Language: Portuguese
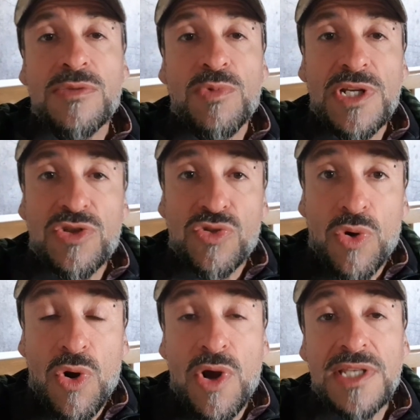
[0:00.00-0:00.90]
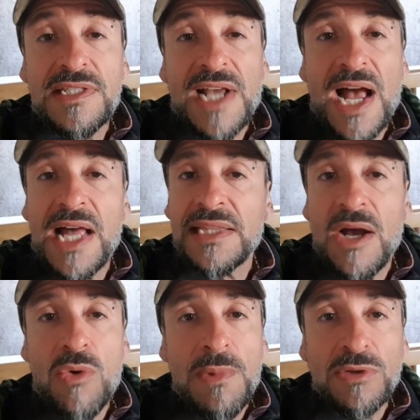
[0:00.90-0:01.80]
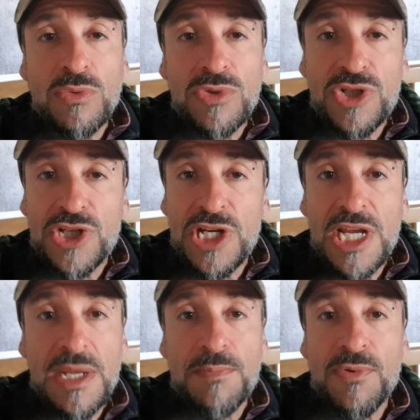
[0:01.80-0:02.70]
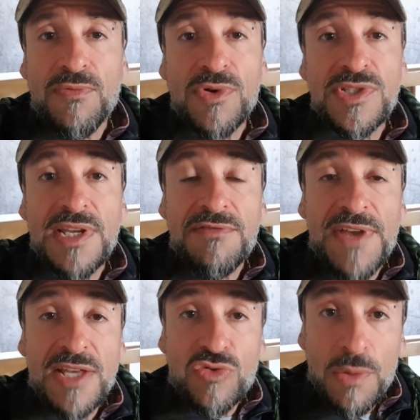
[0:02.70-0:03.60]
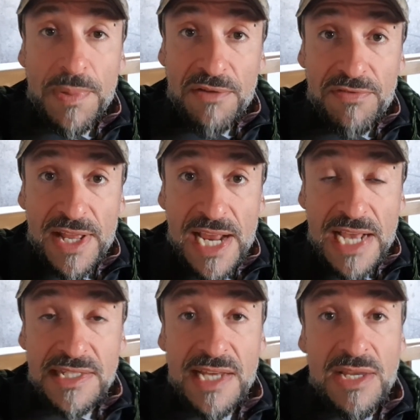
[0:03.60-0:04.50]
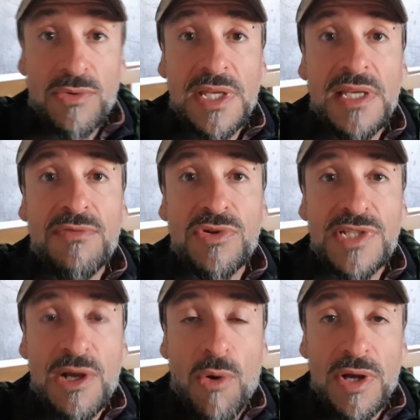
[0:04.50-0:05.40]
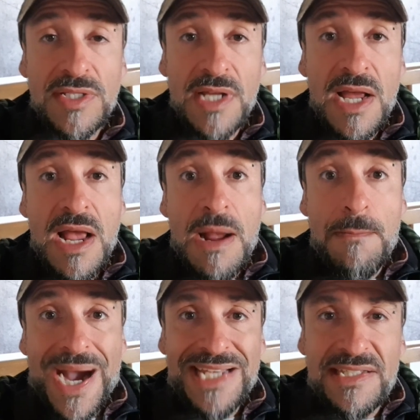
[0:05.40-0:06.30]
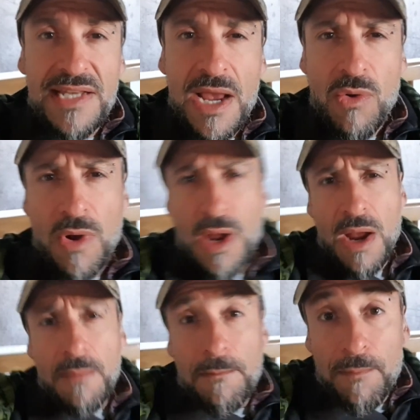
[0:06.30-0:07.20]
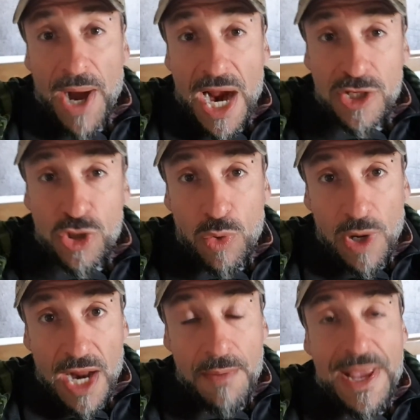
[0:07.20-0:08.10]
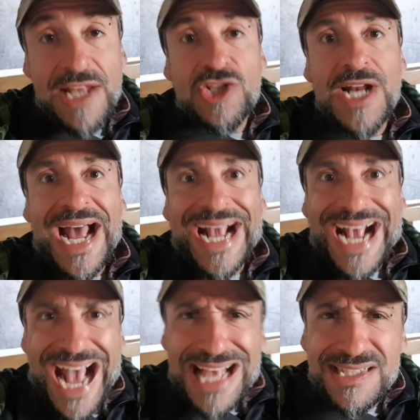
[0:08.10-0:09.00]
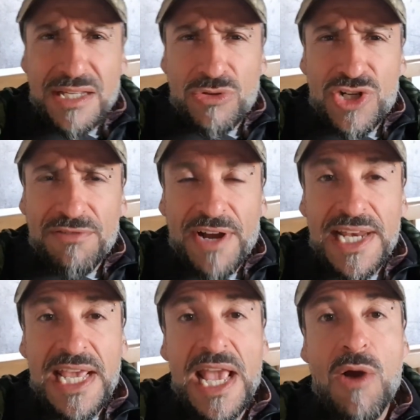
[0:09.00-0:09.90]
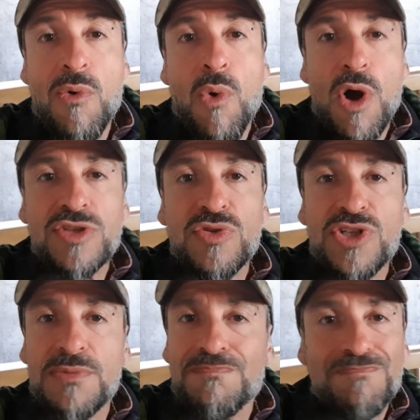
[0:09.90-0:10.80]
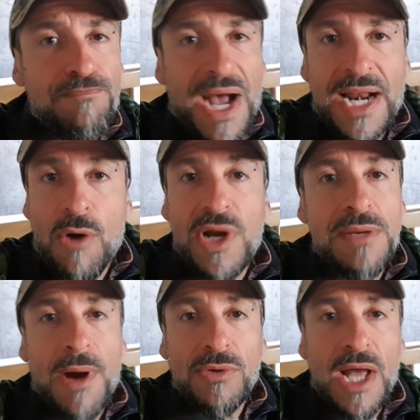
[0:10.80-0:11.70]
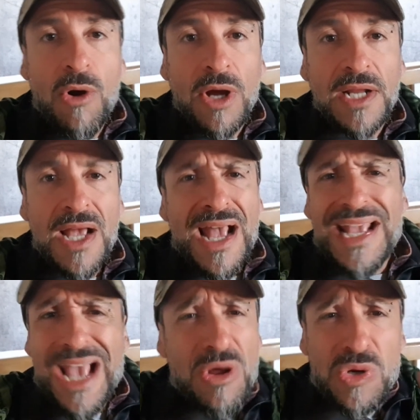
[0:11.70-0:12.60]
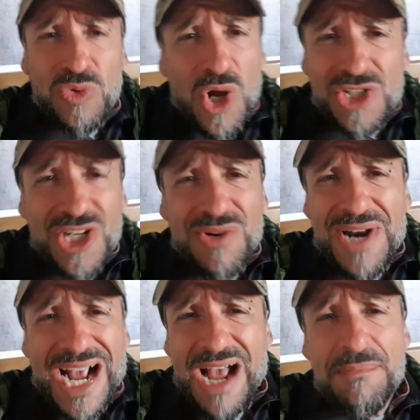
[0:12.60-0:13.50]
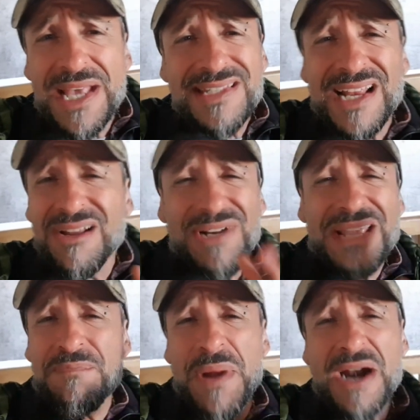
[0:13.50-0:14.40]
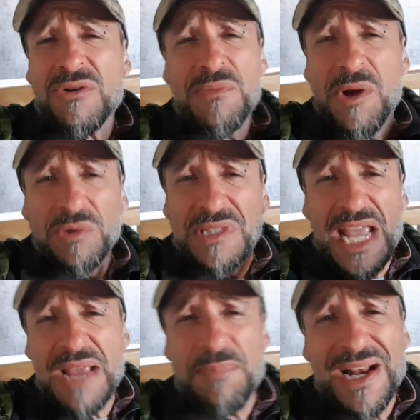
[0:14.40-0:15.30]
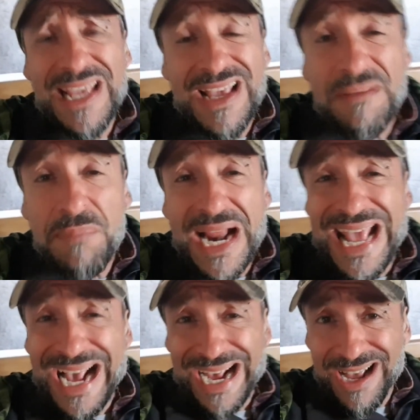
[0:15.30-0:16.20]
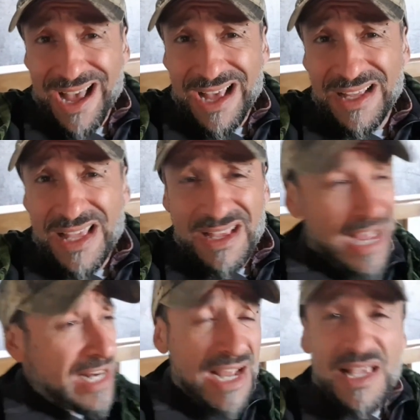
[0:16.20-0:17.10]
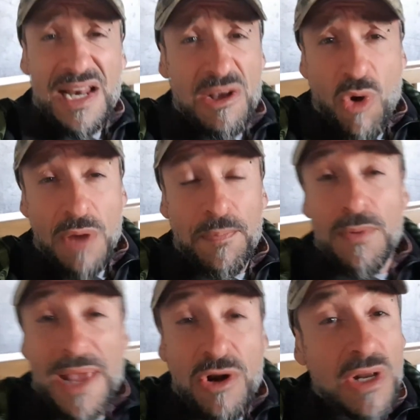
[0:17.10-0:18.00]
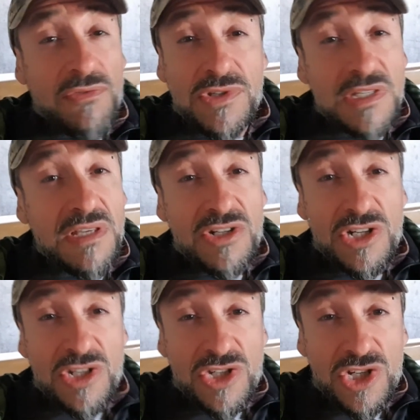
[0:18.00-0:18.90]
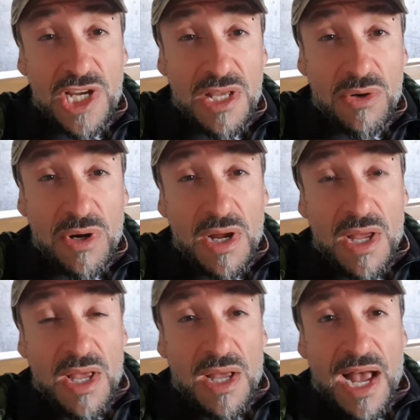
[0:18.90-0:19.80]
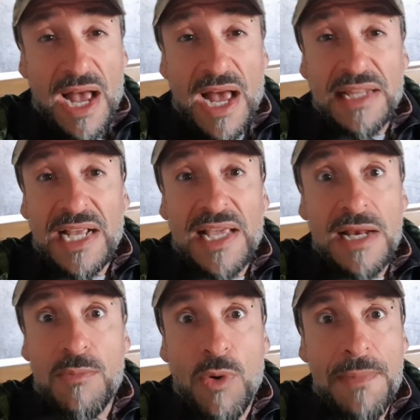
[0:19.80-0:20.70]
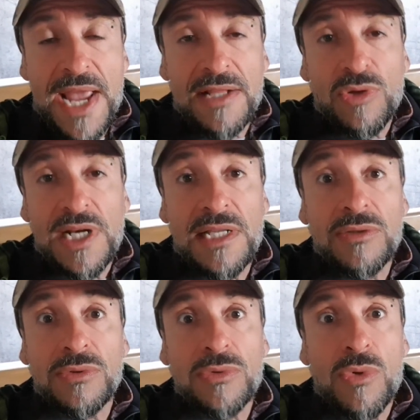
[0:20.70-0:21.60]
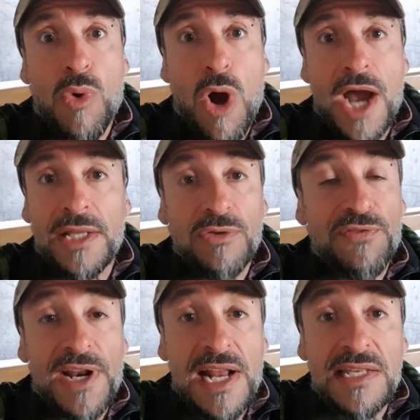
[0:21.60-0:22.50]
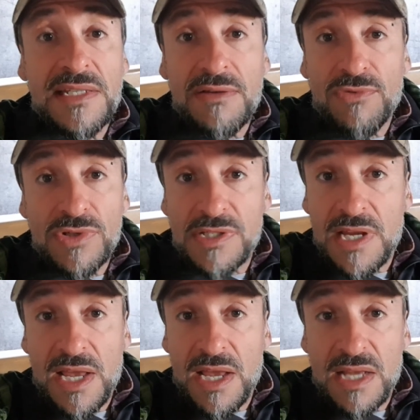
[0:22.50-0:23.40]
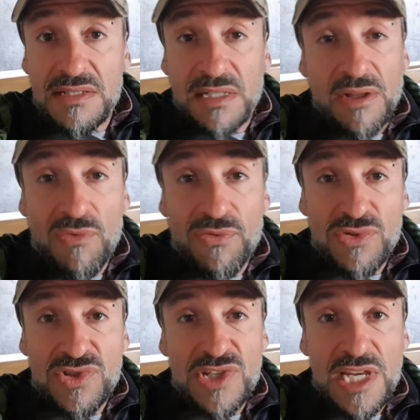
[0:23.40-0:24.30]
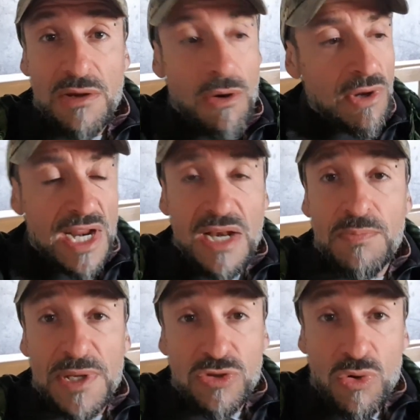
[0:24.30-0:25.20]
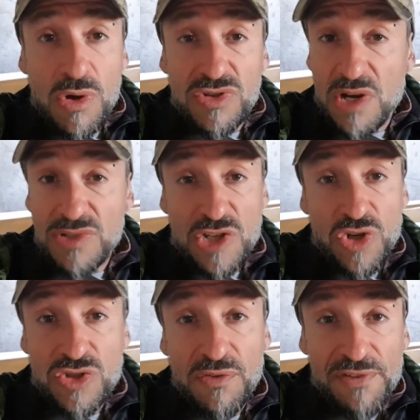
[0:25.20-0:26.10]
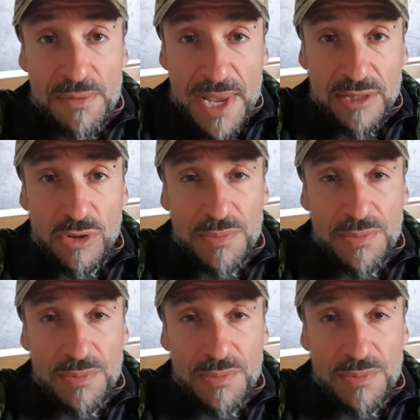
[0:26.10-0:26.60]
munições, cada uma de um tipo, você vê a sua preferência e o que, que você gosta. Mas eu, particularmente na caça do javali, eu gosto de parar o animal na hora. E eu não dou tiro na cabeça, não, nem perco meu tempo ali para errar. Ali naquele corre, por melhor que você seja de tiro, ah, naquele momento ali do, do, corre, do frenesi, você acertar o focinho, a orelha, o pescoço, causar só sofrimento no